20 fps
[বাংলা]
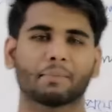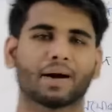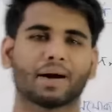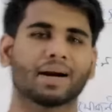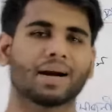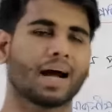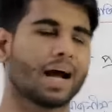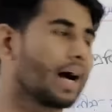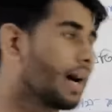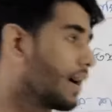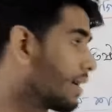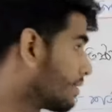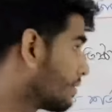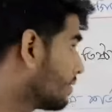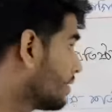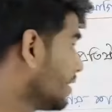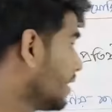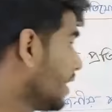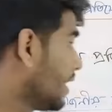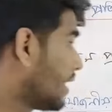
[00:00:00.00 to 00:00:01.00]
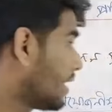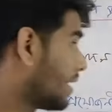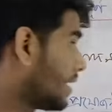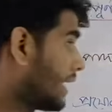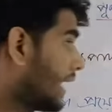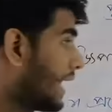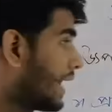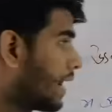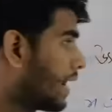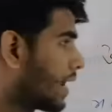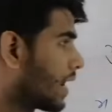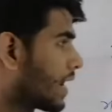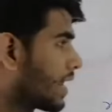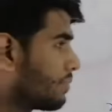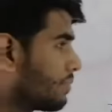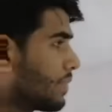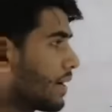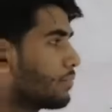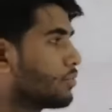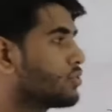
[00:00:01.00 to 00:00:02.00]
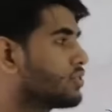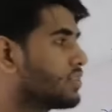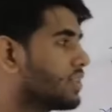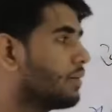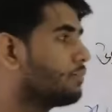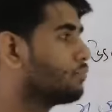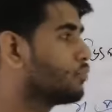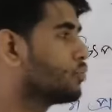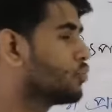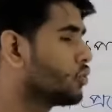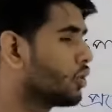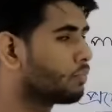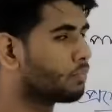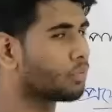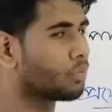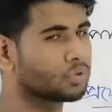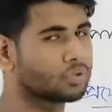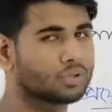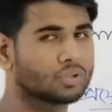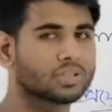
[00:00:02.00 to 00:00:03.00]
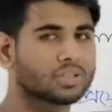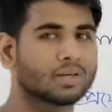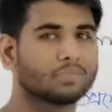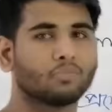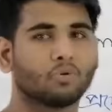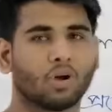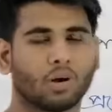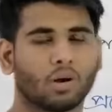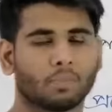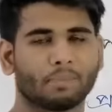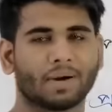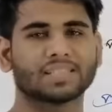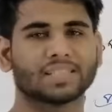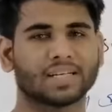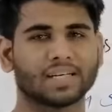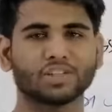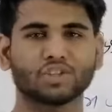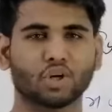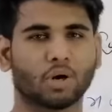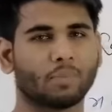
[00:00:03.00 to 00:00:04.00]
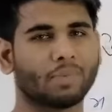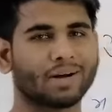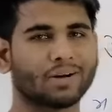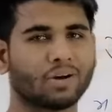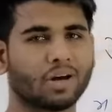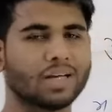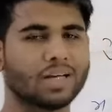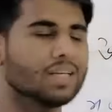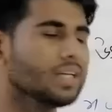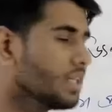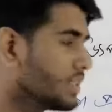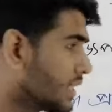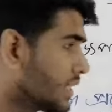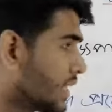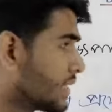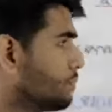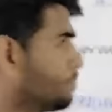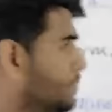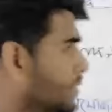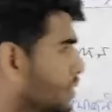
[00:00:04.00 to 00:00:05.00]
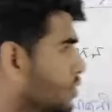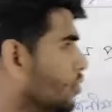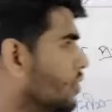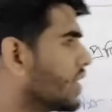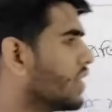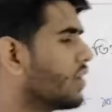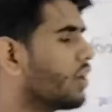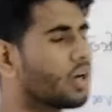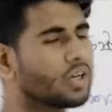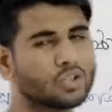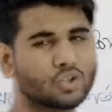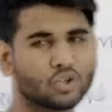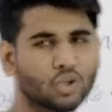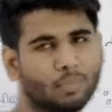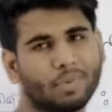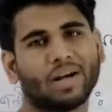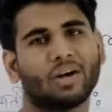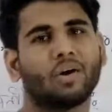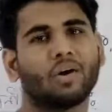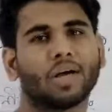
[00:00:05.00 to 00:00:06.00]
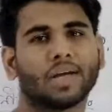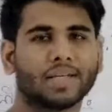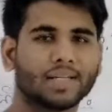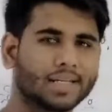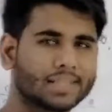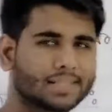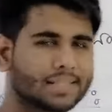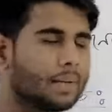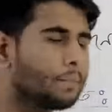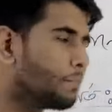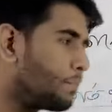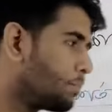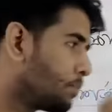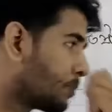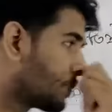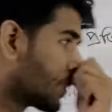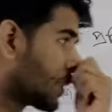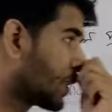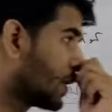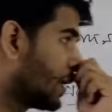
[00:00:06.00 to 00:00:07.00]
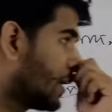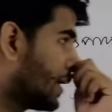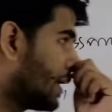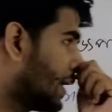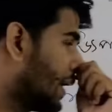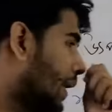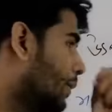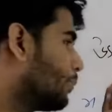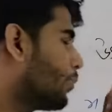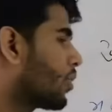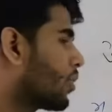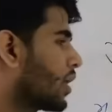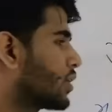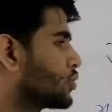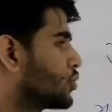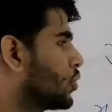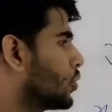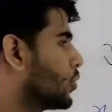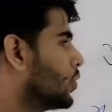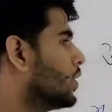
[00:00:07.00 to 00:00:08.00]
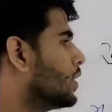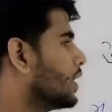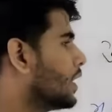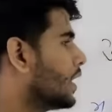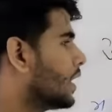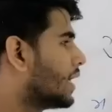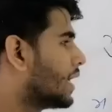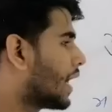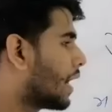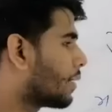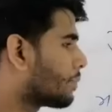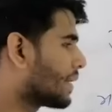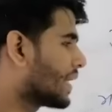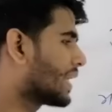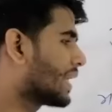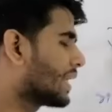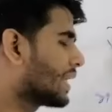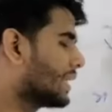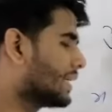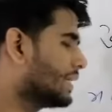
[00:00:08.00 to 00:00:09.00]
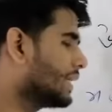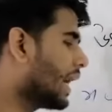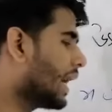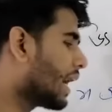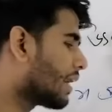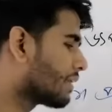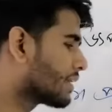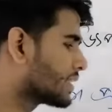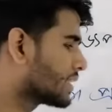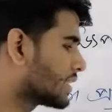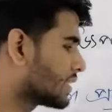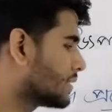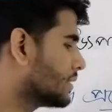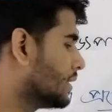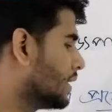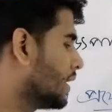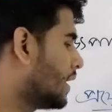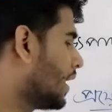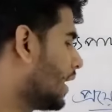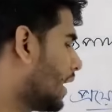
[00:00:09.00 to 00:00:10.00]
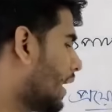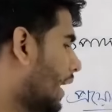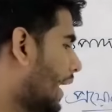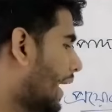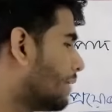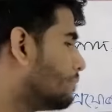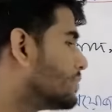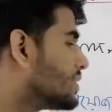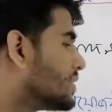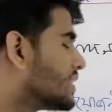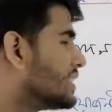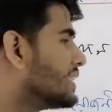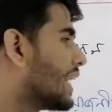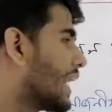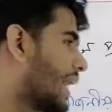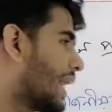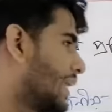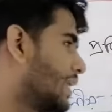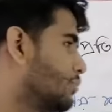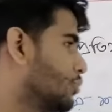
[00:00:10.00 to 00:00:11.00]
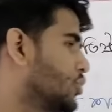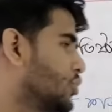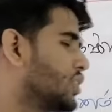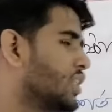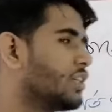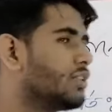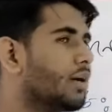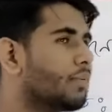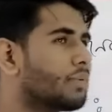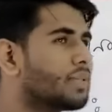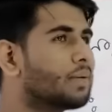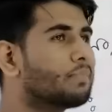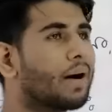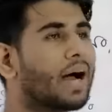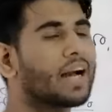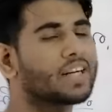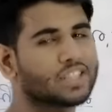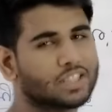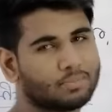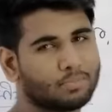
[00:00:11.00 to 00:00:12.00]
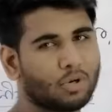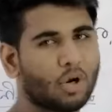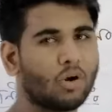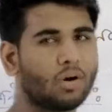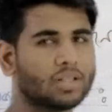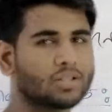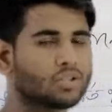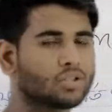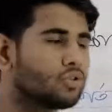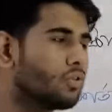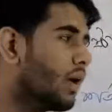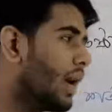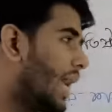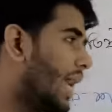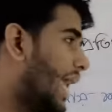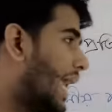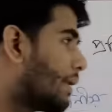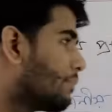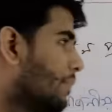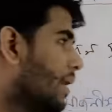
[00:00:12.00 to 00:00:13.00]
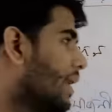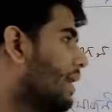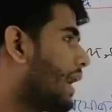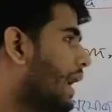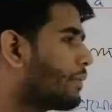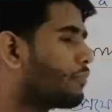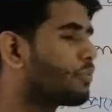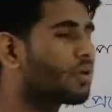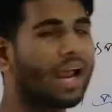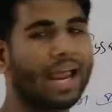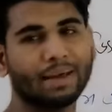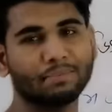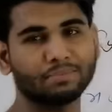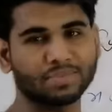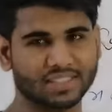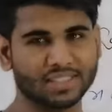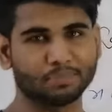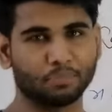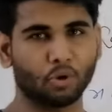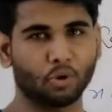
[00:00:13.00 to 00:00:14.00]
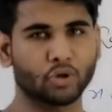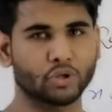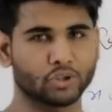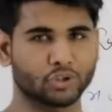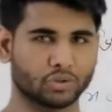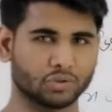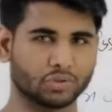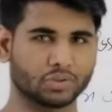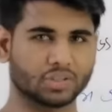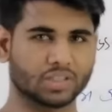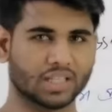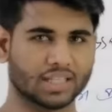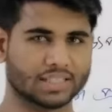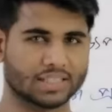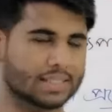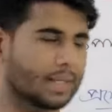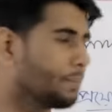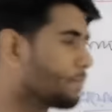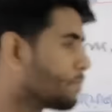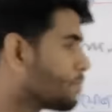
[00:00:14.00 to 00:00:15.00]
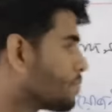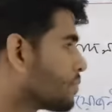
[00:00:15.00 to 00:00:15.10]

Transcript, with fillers: এমআর আর এআর আর এমআর বলছিলাম পূর্ণ প্রতিযোগিতামূলক বাজারে সমান হয় সাথে পিও কি হয় সমান হয় ঠিক আছে এরপর আসো আমরা এখানে আরেকটা এমসি রেখা নিব যেহেতু আমাদের ভারসাম্য হওয়ার জন্য এমআর এবং এমসি প্রয়োজন ঠিক আছে